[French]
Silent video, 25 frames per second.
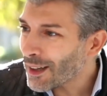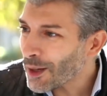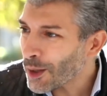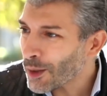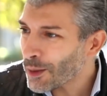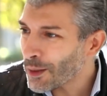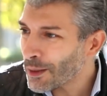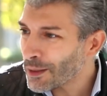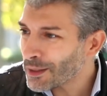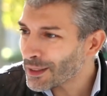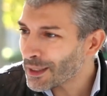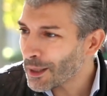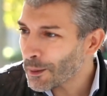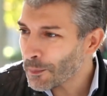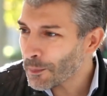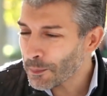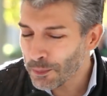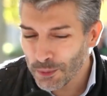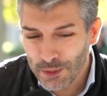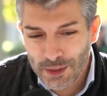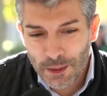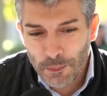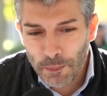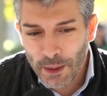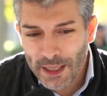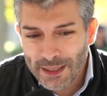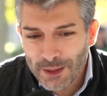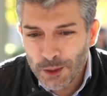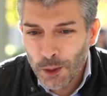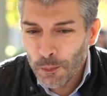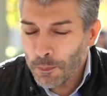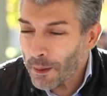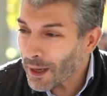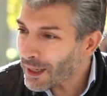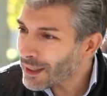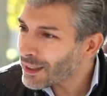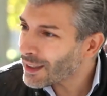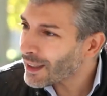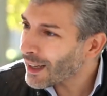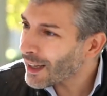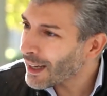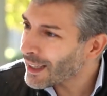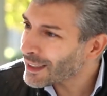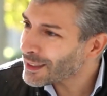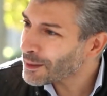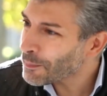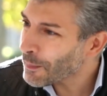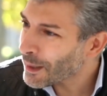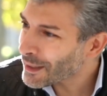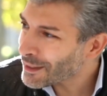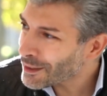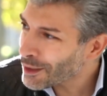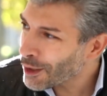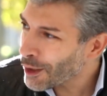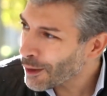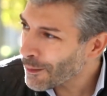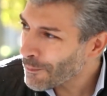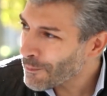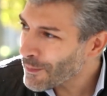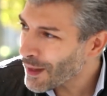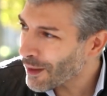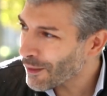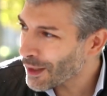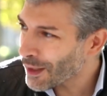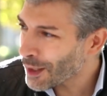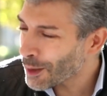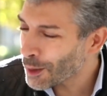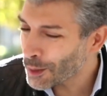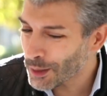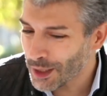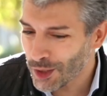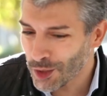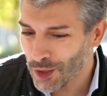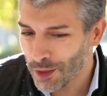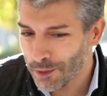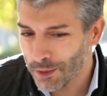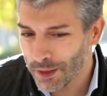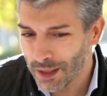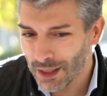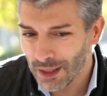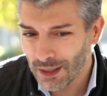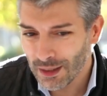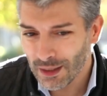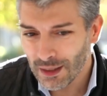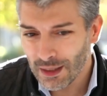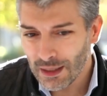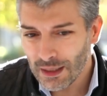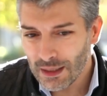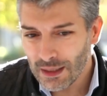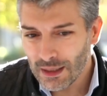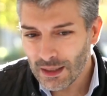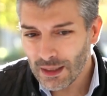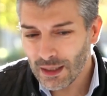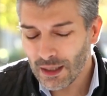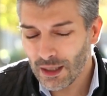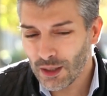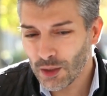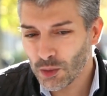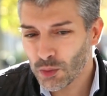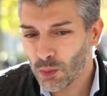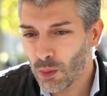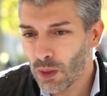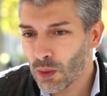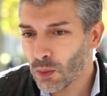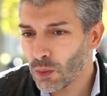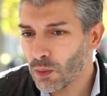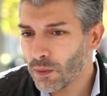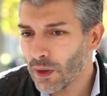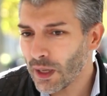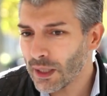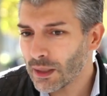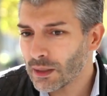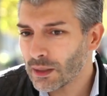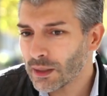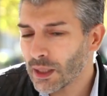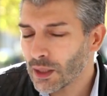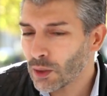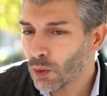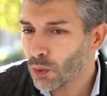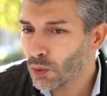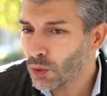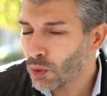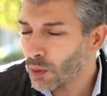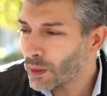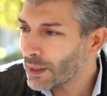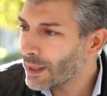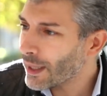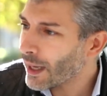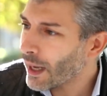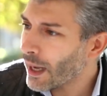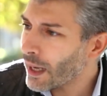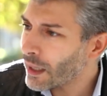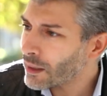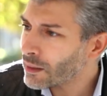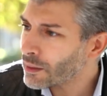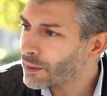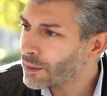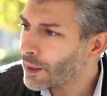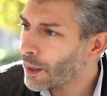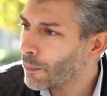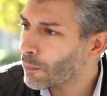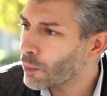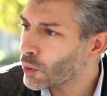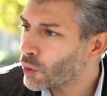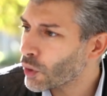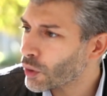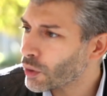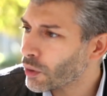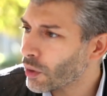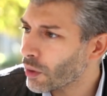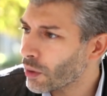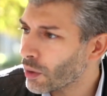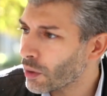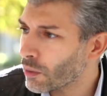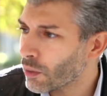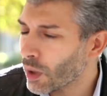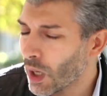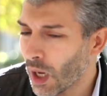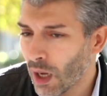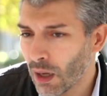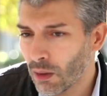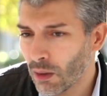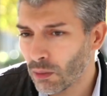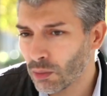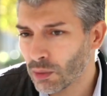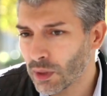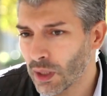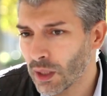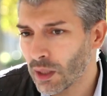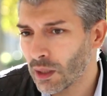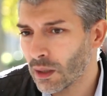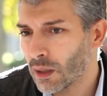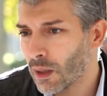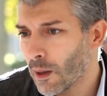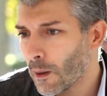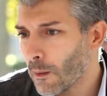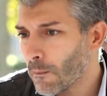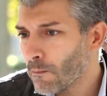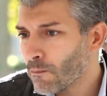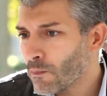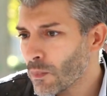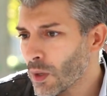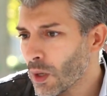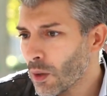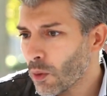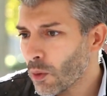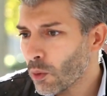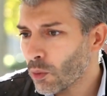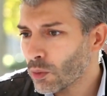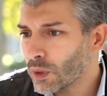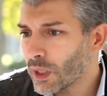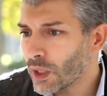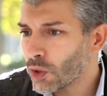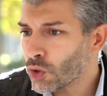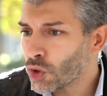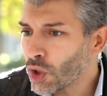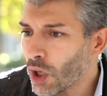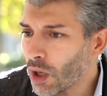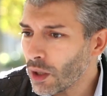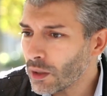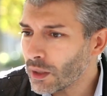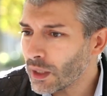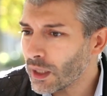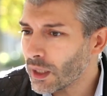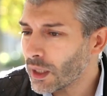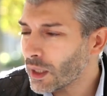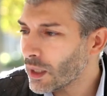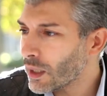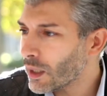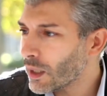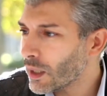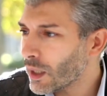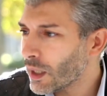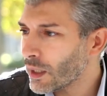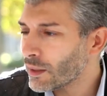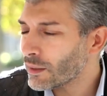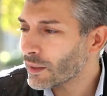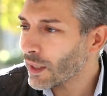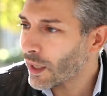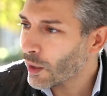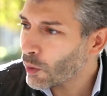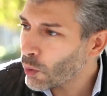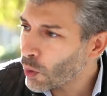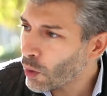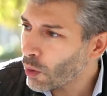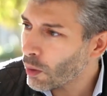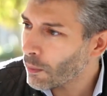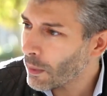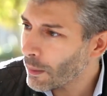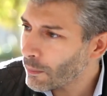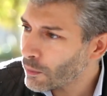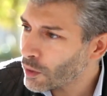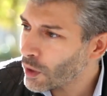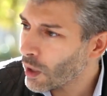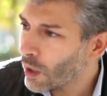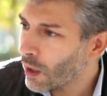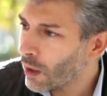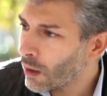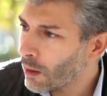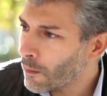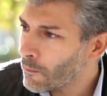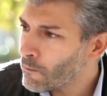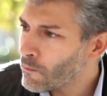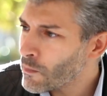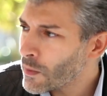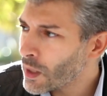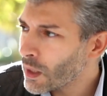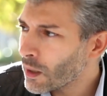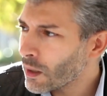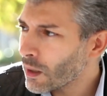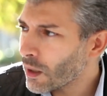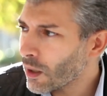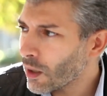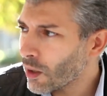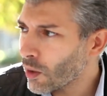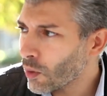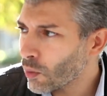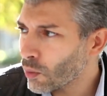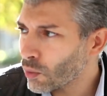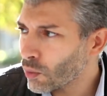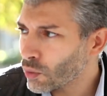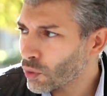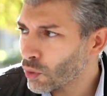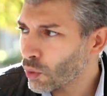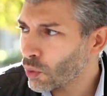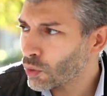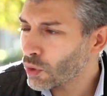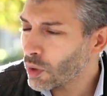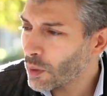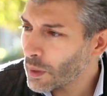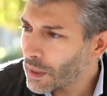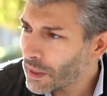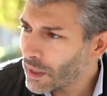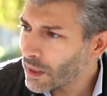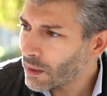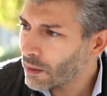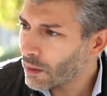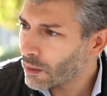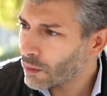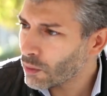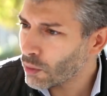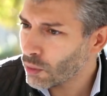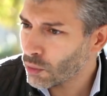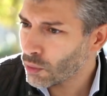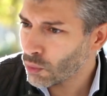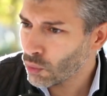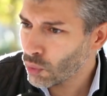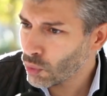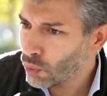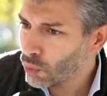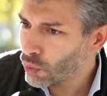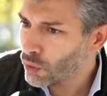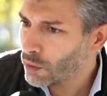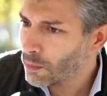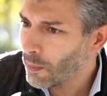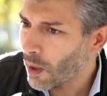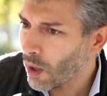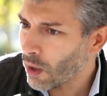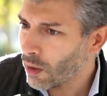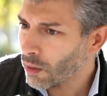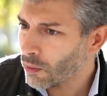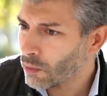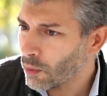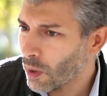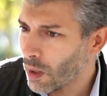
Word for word: Alors, euh, c'est presque Paris-Reims maintenant, avec le TGV. Euh, je crois qu'on va essayer de consolider Reims. C'est un peu notre. Euh, voilà, on est, on est jeune et, sérieux en même temps. on se consolide tout doucement.